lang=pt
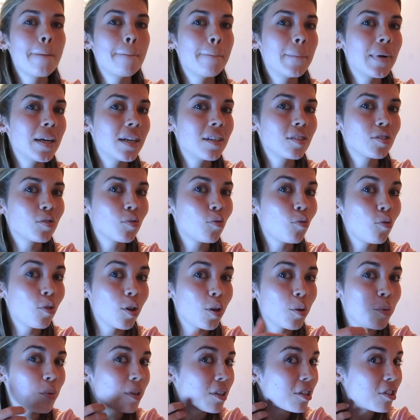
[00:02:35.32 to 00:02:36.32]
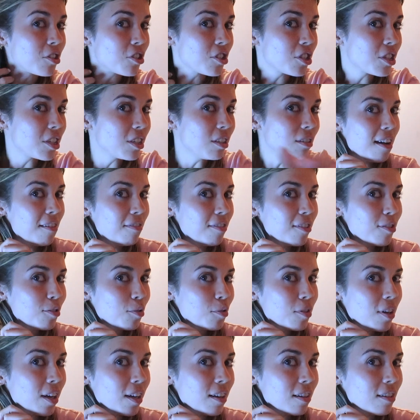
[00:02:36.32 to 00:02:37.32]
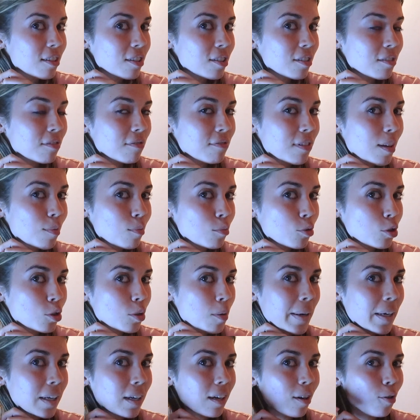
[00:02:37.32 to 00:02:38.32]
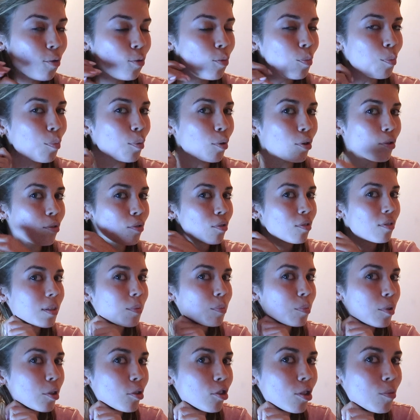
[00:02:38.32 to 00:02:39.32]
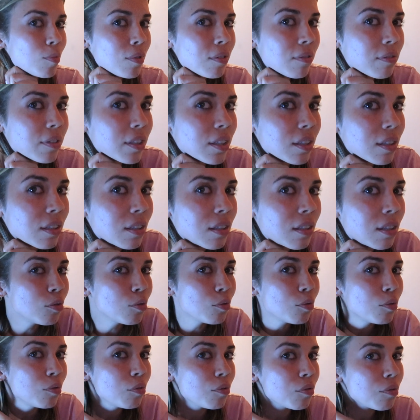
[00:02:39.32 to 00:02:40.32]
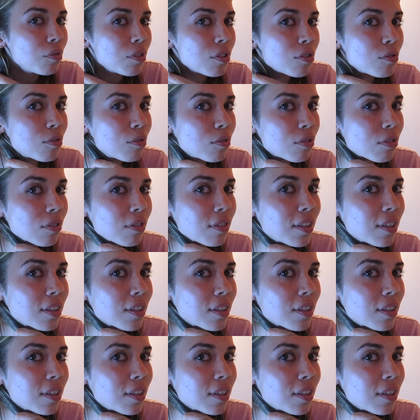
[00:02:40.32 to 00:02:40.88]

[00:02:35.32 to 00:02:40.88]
mas vou eu e a Gi, aventureiras, vamos para o Porto. Tipo, eu estou-me a ver no visor